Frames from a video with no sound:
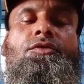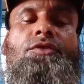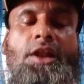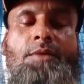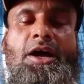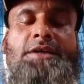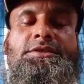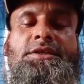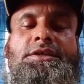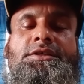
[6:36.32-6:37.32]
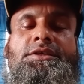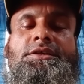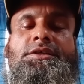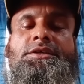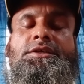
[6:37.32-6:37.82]
সিলেবাস
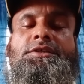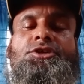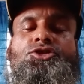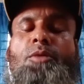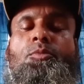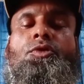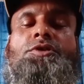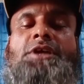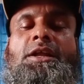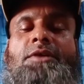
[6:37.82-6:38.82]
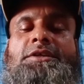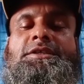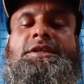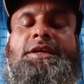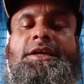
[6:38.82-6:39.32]
সে সম্পূর্ণ
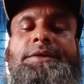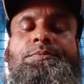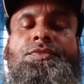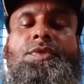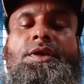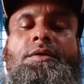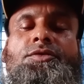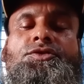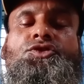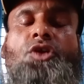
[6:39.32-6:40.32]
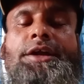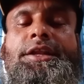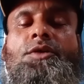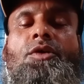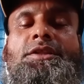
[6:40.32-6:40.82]
সিলেবাসটিকে
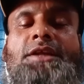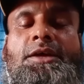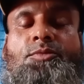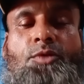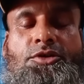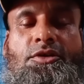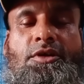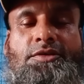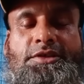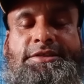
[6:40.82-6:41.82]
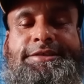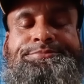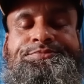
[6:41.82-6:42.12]
ছয়টি অধ্যায়ে বিভক্ত করা হয়েছে